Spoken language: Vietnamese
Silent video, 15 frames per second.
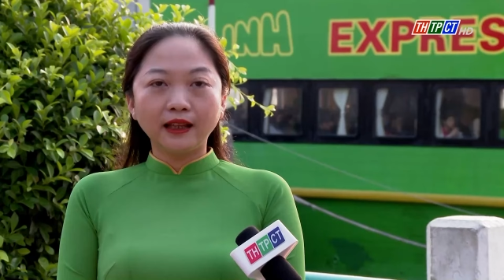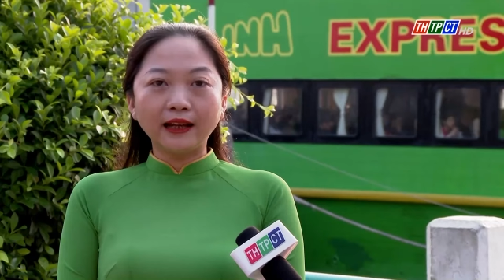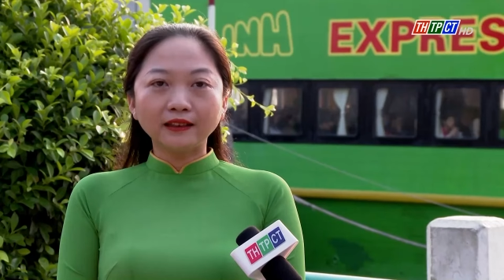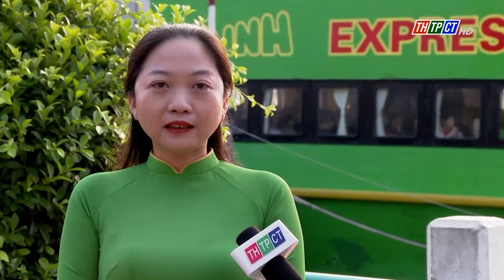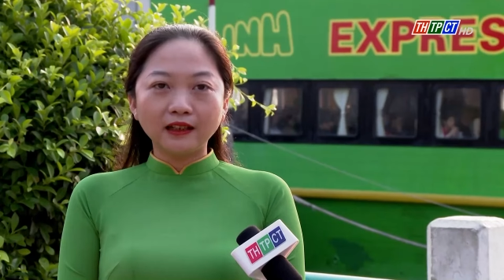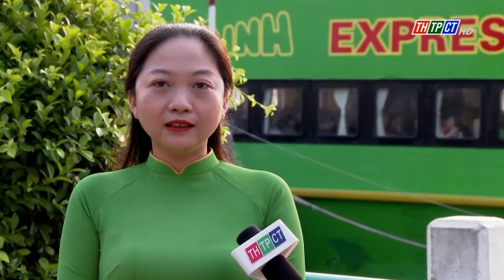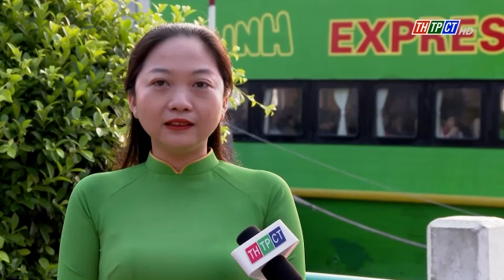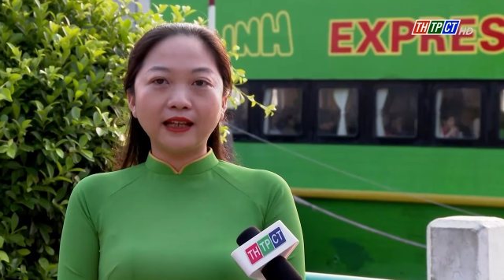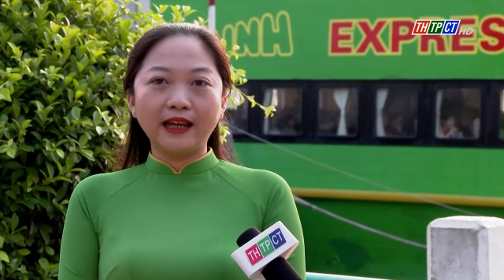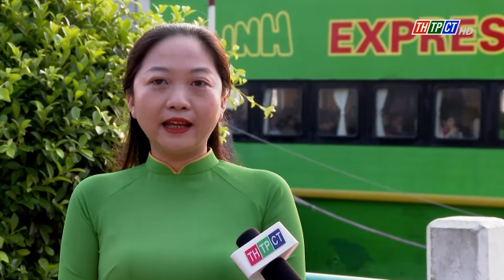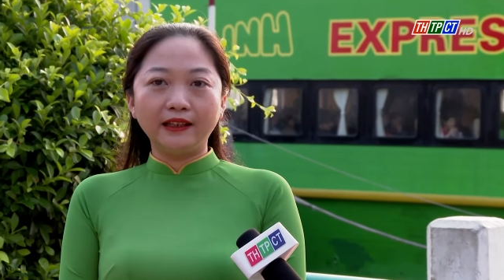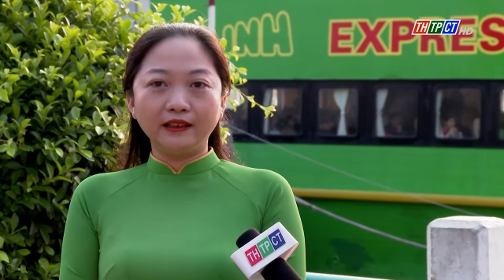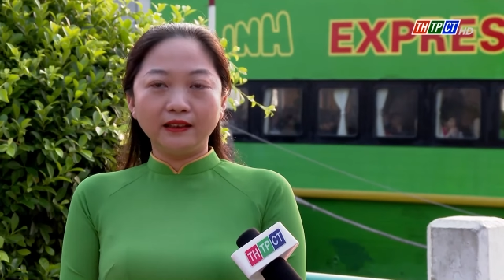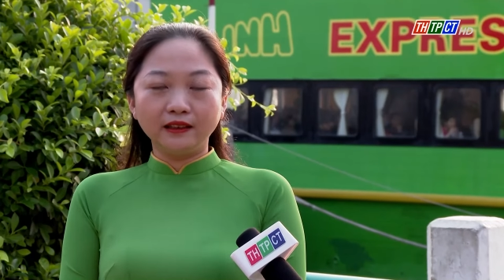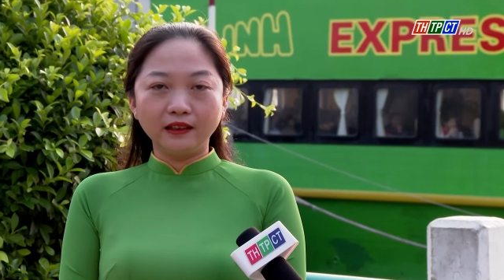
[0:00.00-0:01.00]
Tháng 4
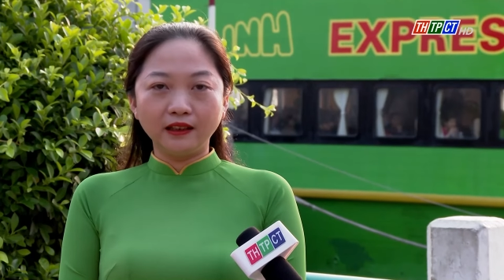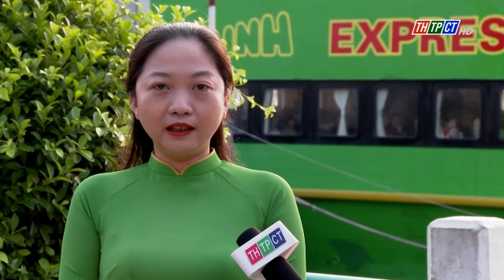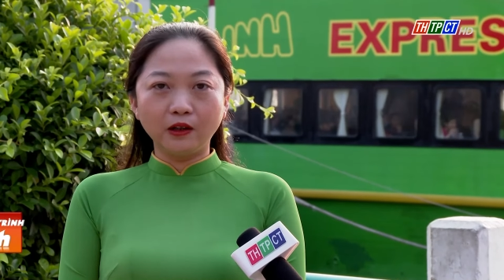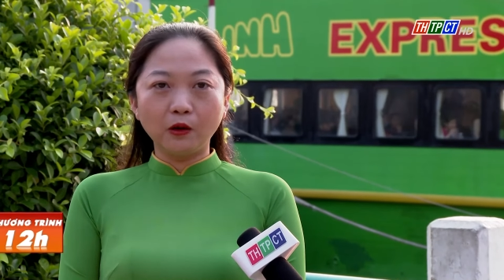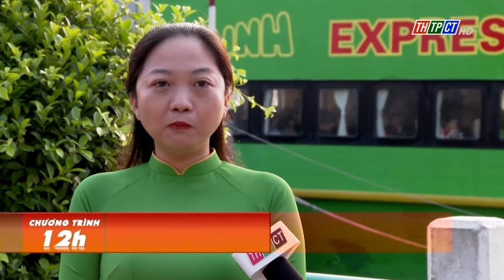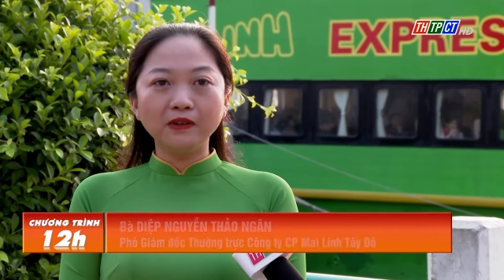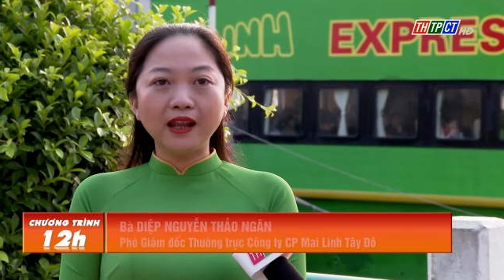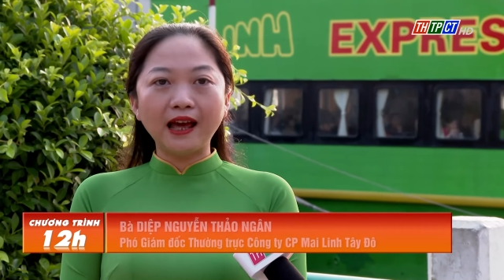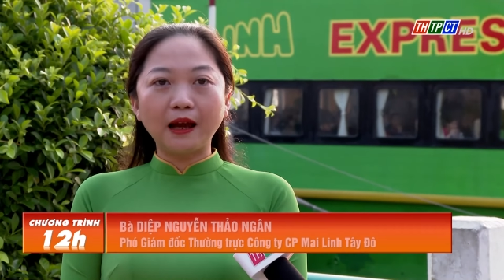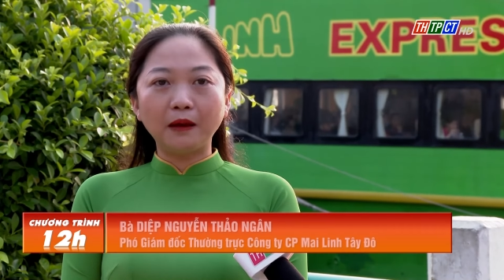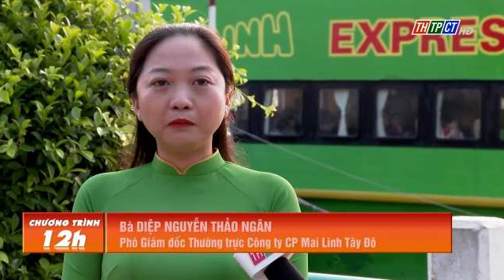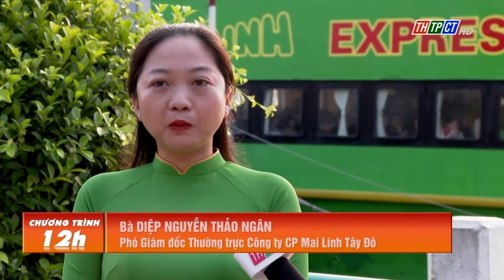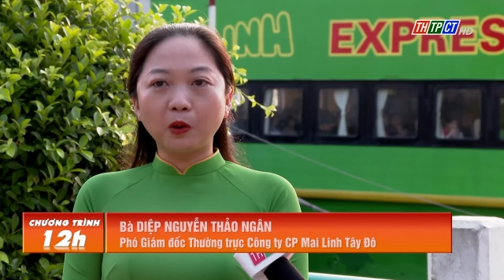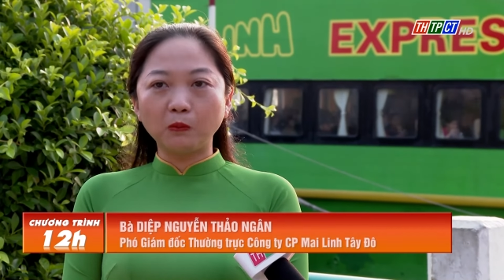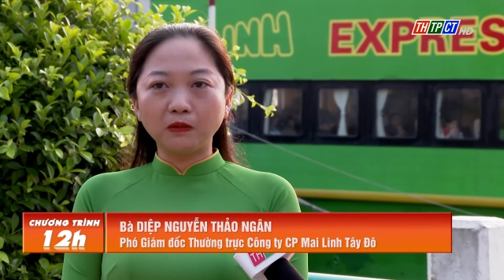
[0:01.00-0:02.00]
này thì cũng
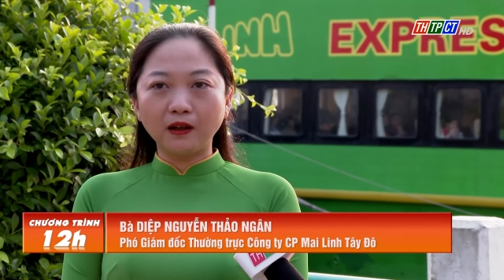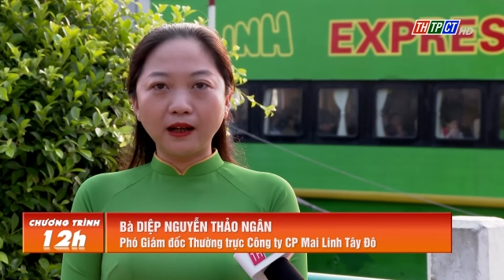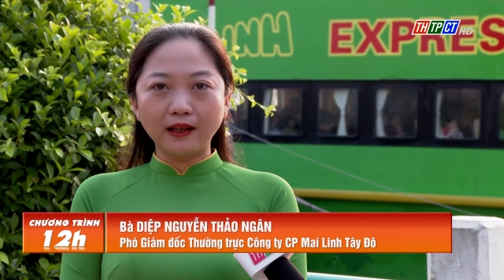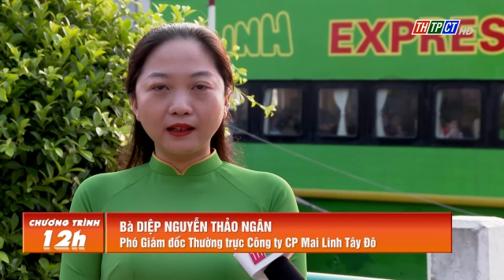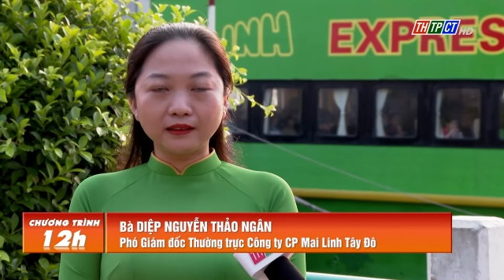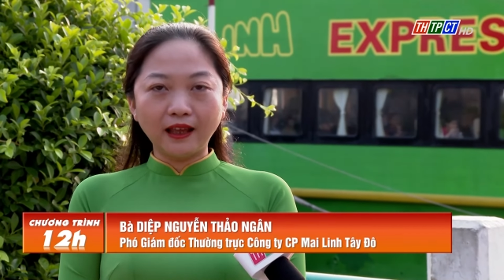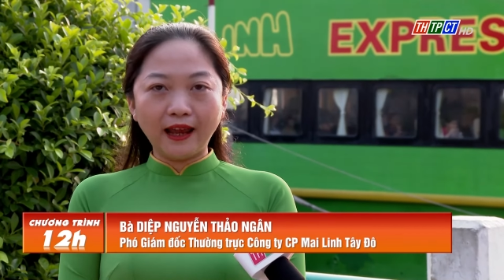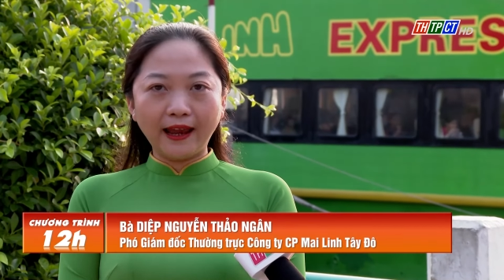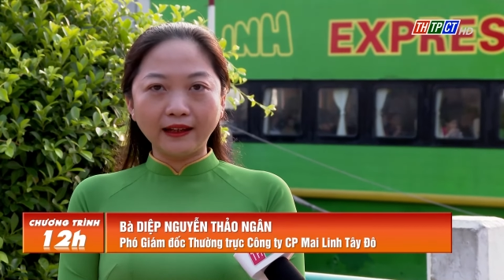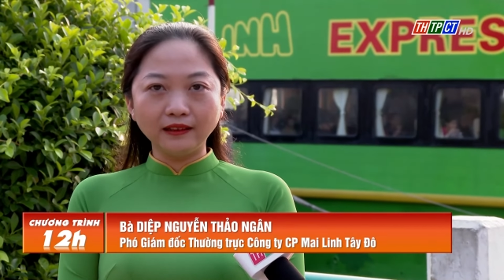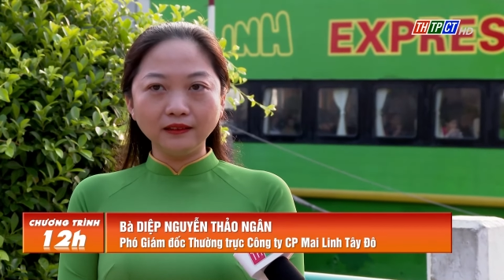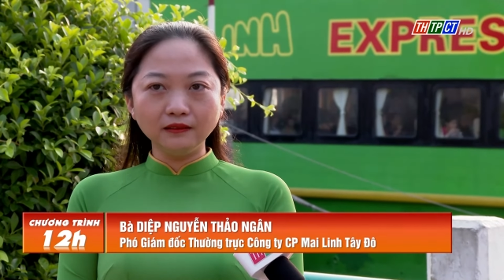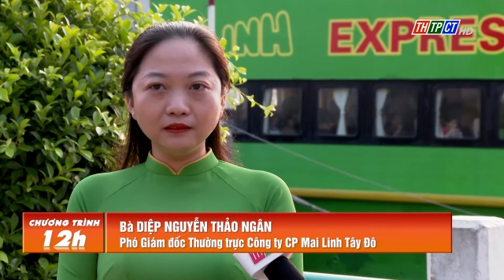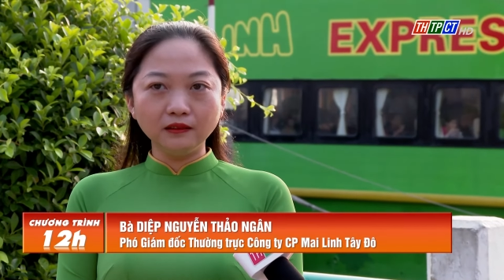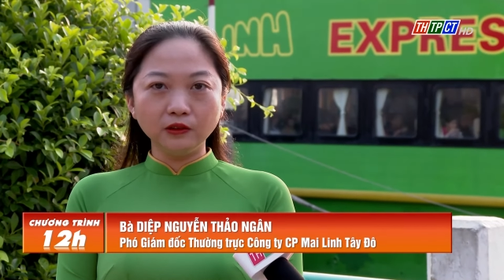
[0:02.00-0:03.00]
là một à,
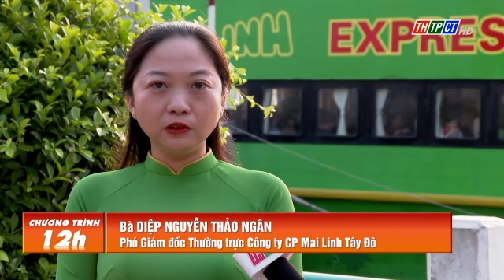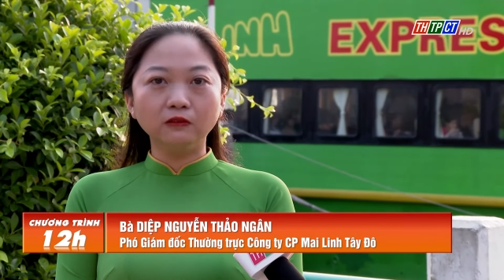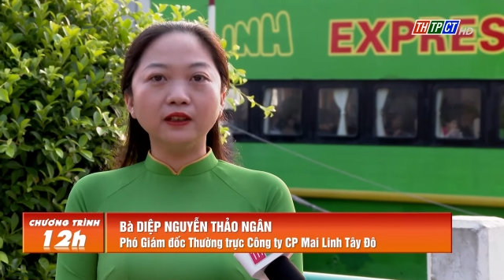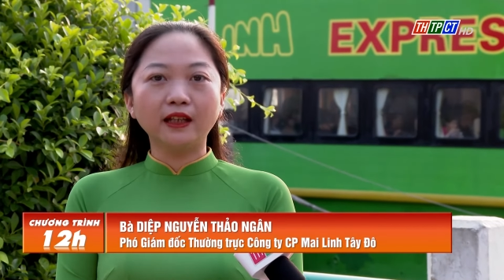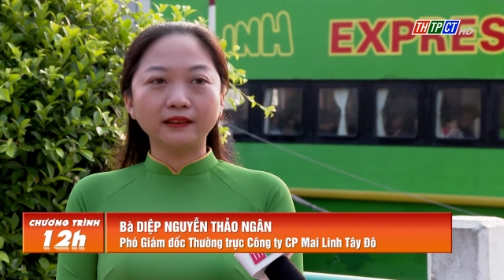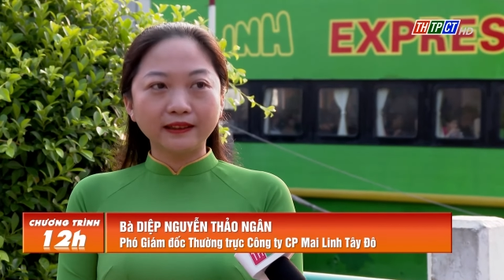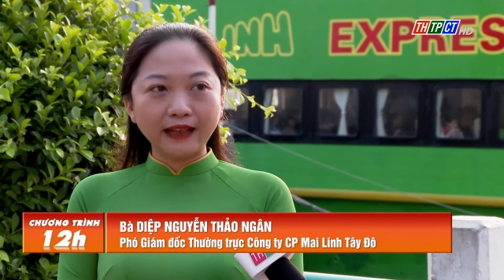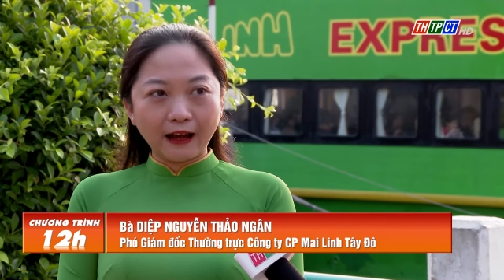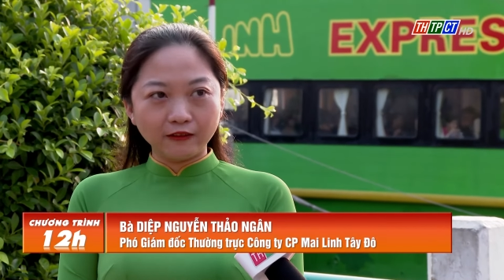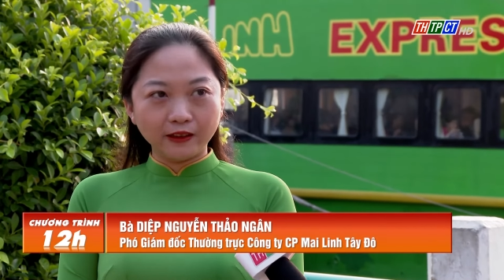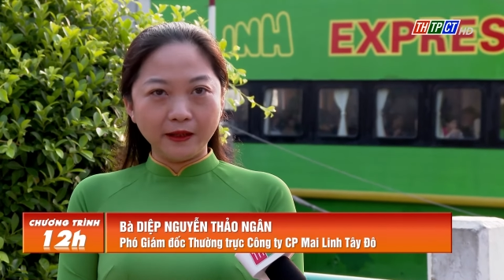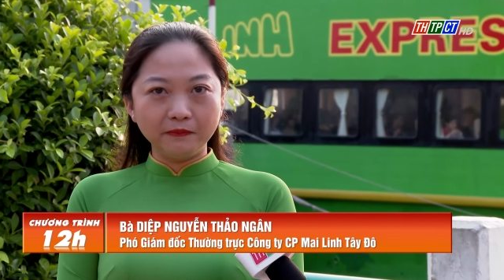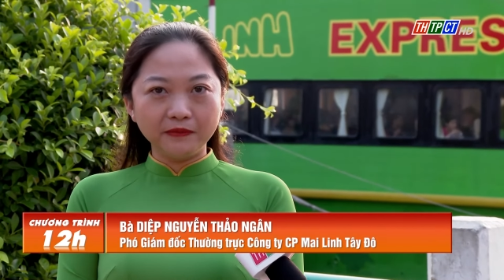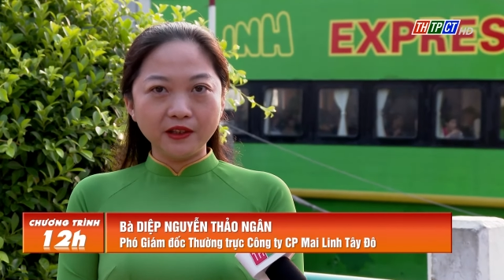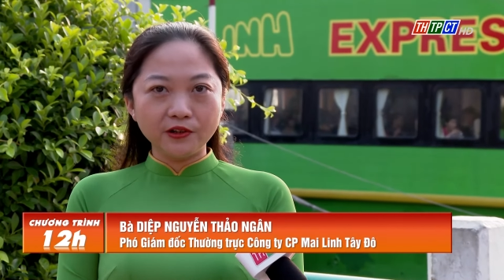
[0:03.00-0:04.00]
tháng du lịch cao
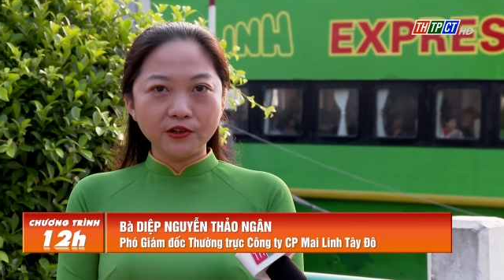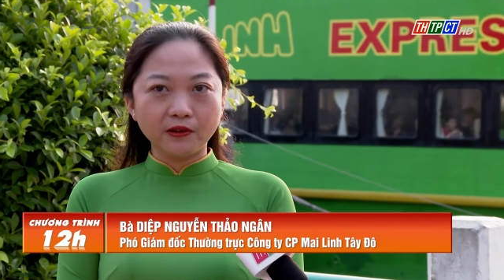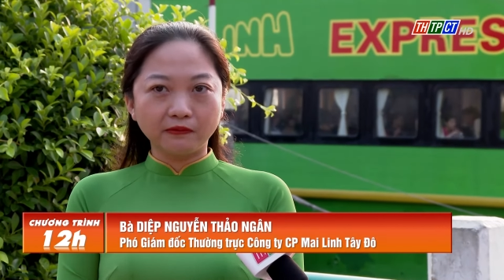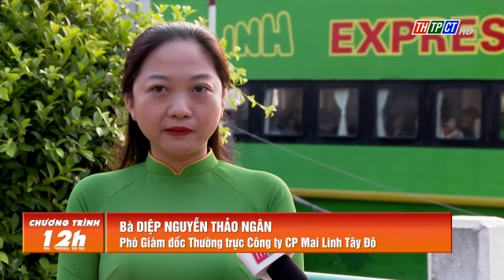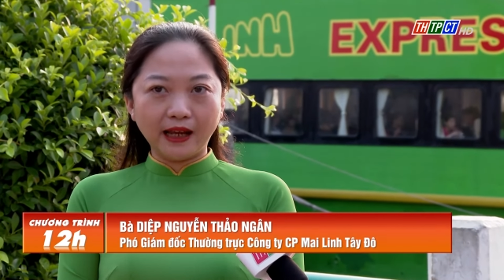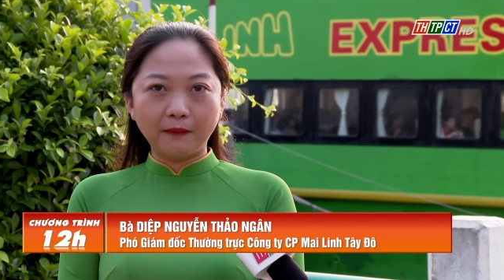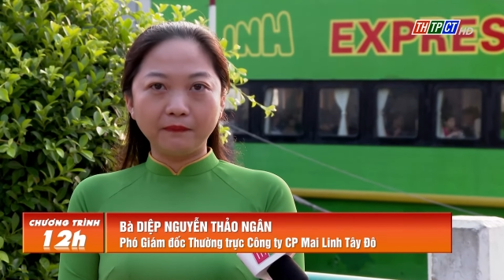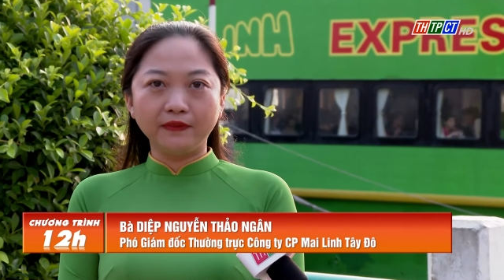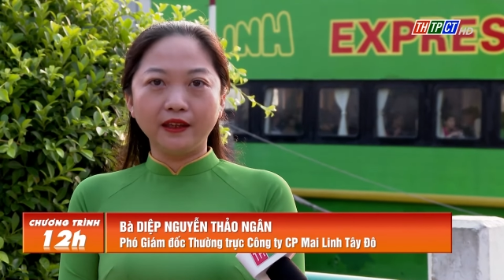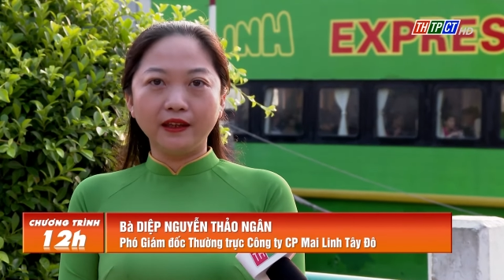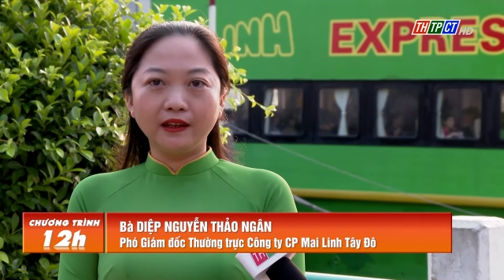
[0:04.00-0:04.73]
điểm nhất trong năm